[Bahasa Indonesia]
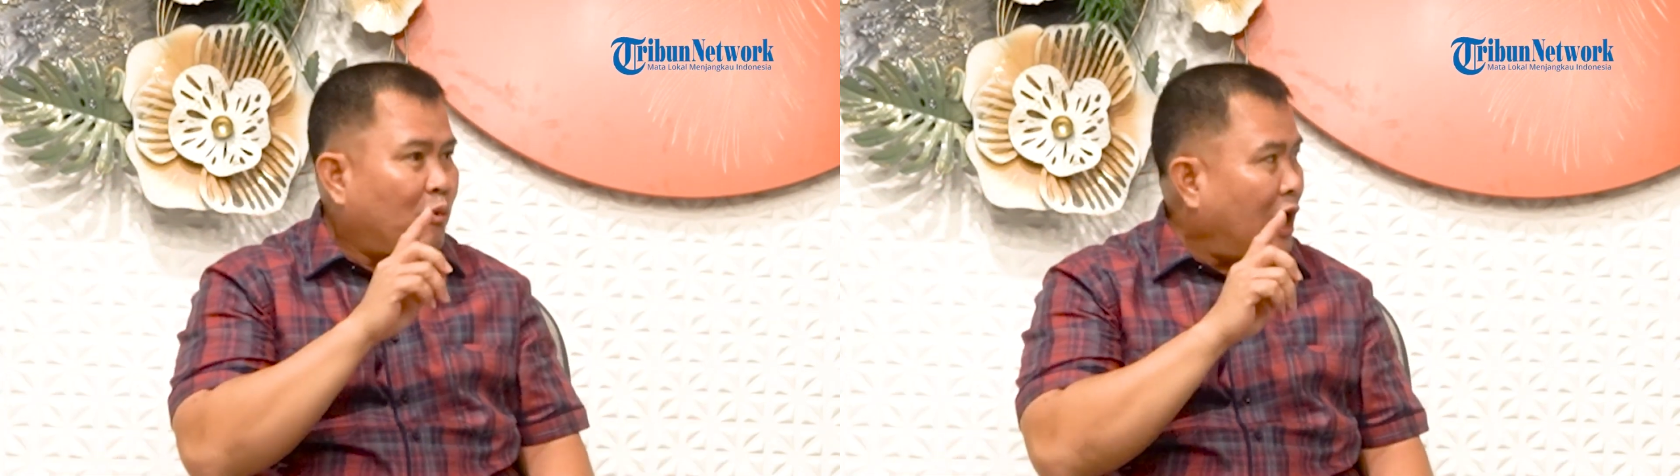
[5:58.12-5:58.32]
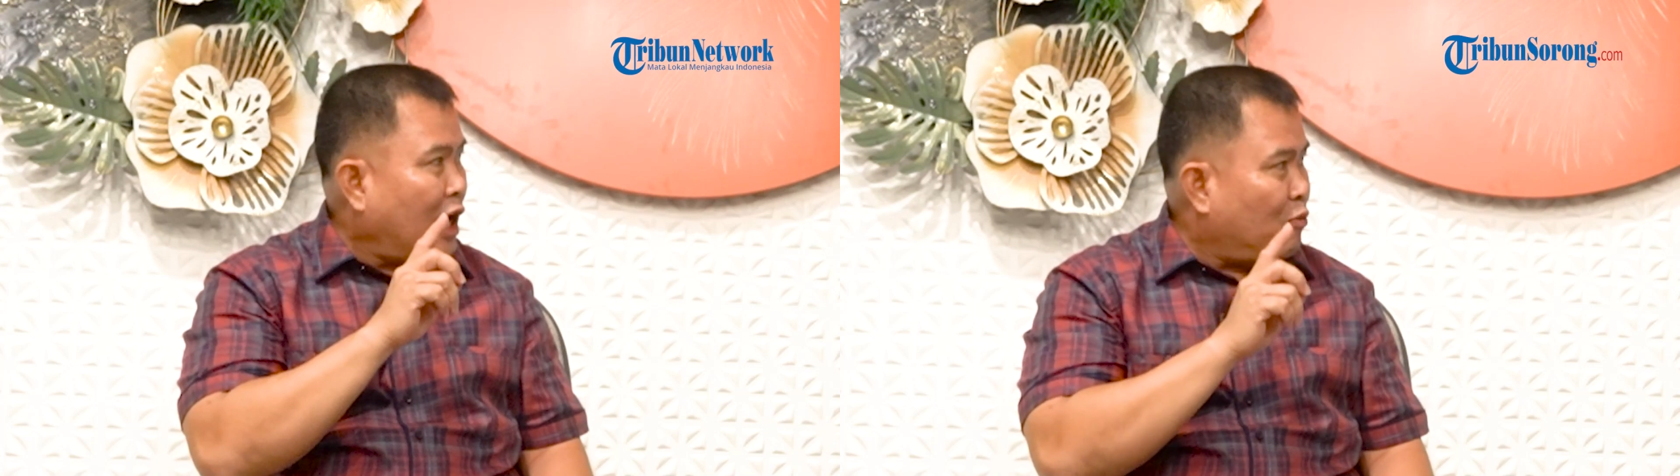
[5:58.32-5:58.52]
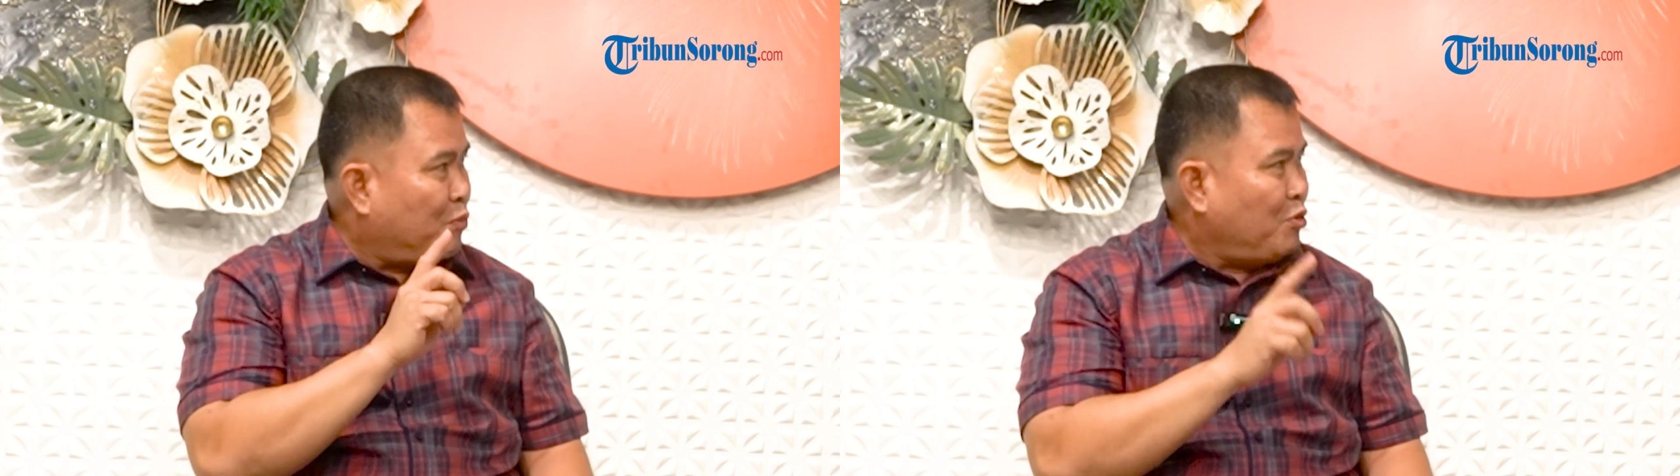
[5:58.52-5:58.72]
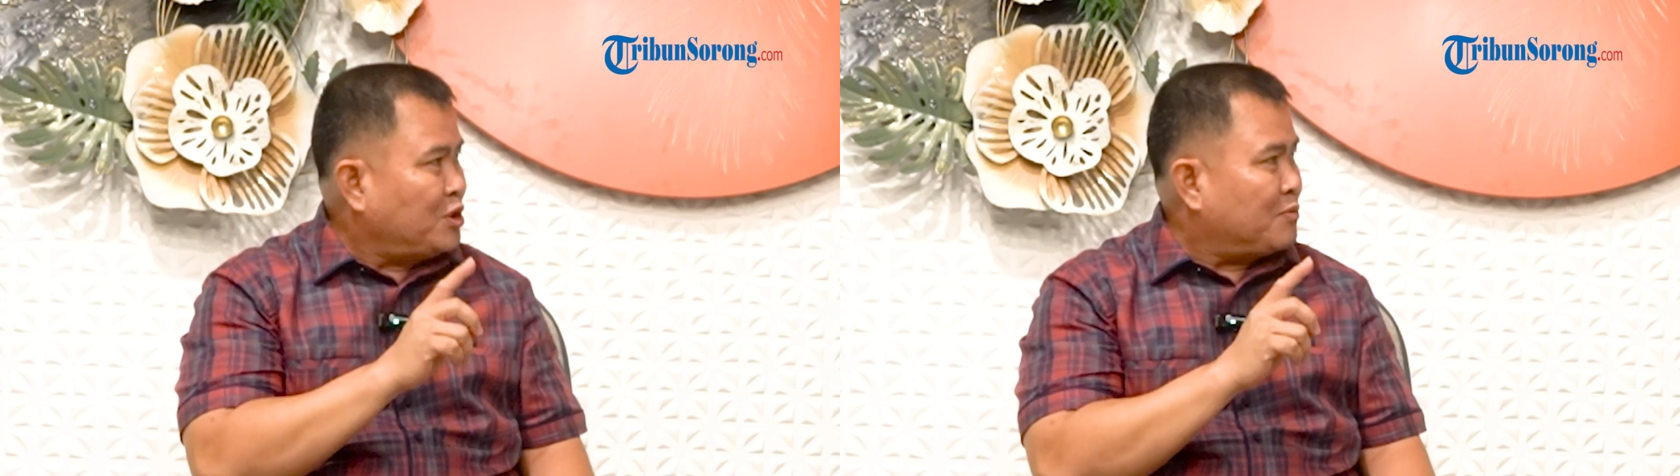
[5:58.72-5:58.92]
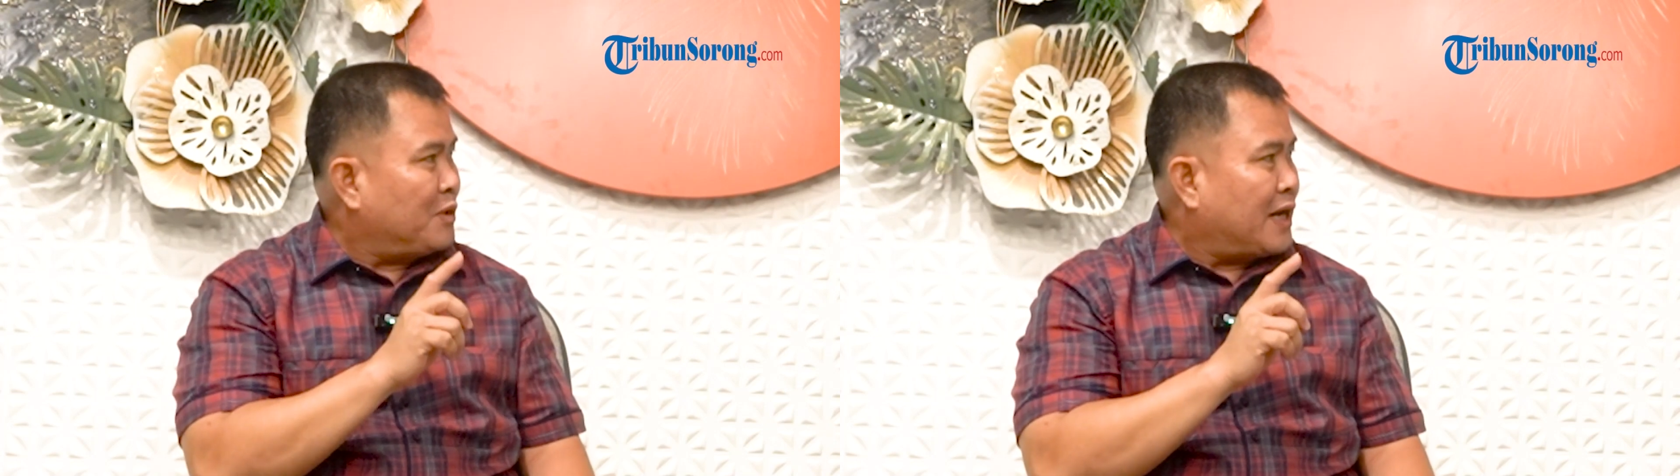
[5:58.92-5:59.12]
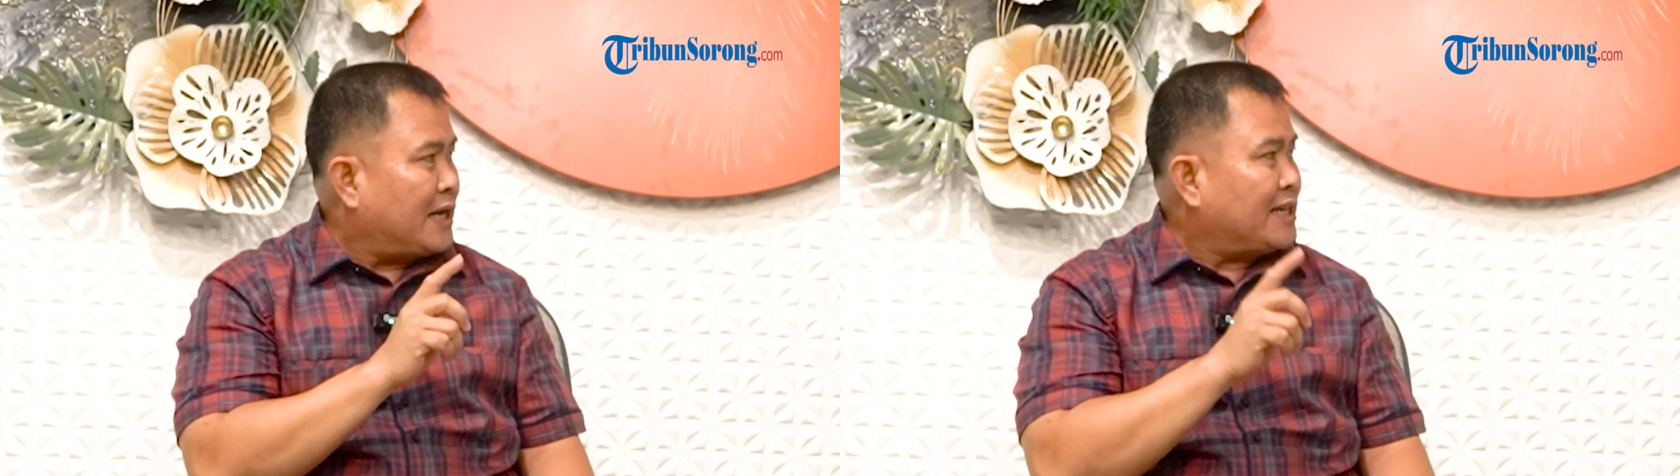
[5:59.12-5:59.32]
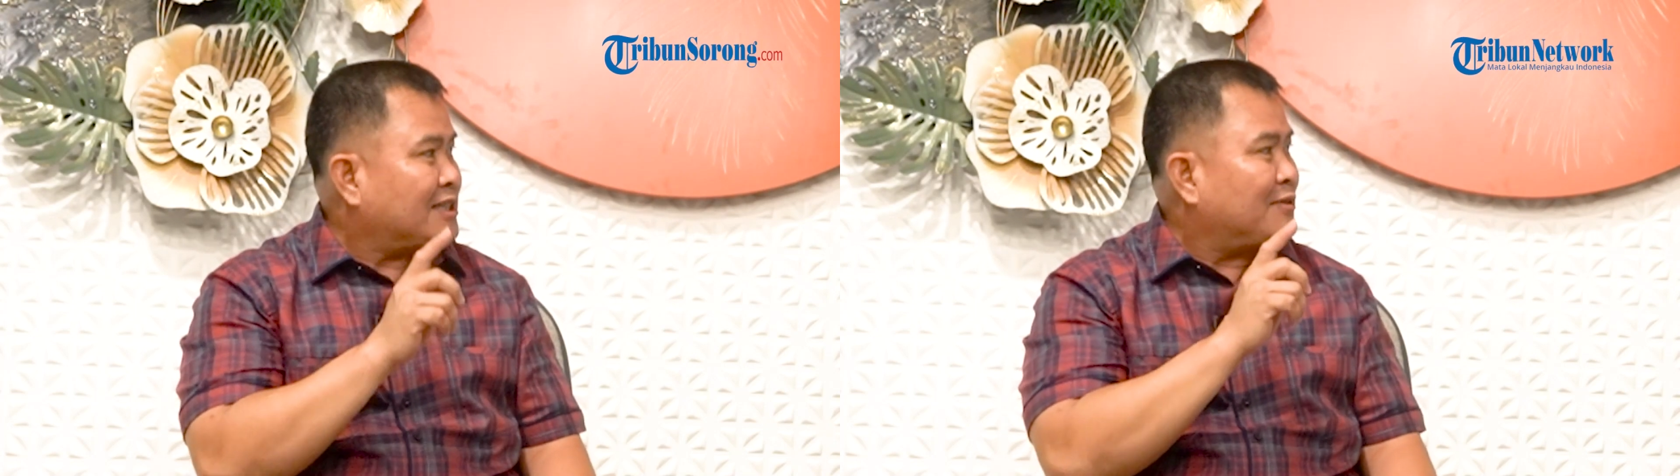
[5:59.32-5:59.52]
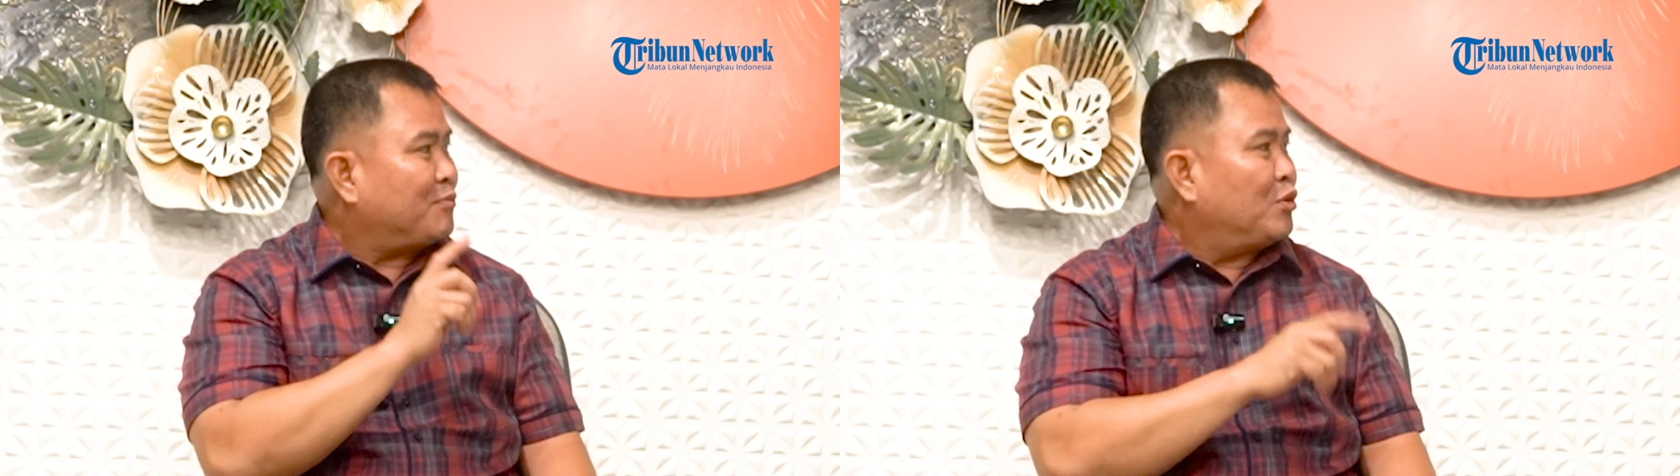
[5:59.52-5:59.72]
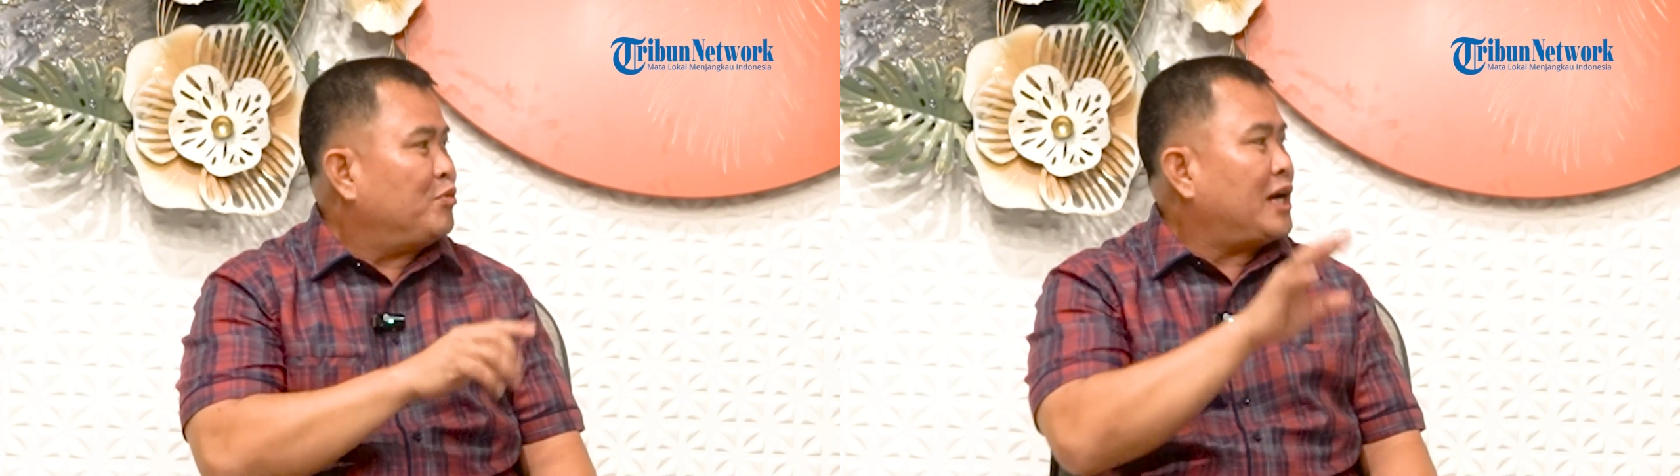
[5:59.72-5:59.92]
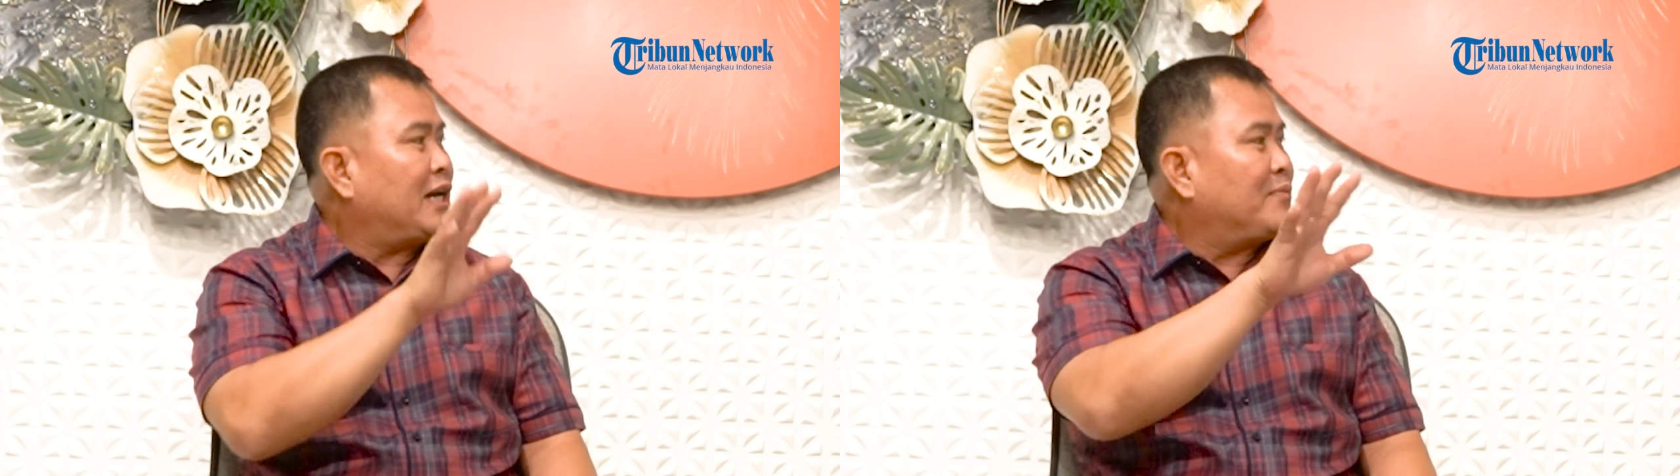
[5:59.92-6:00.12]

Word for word: Walaupun sebenarnya sebelumnya